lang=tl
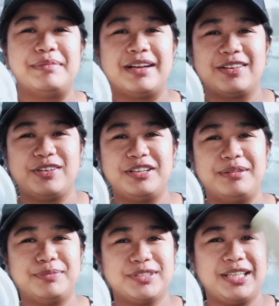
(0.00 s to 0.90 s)
magkaroon
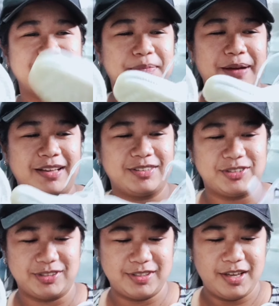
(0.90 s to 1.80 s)
ng puting
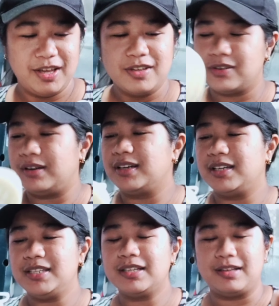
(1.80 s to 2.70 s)
sapatos. So, ang
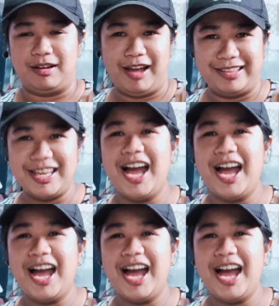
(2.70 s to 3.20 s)
ganya, ang ganya,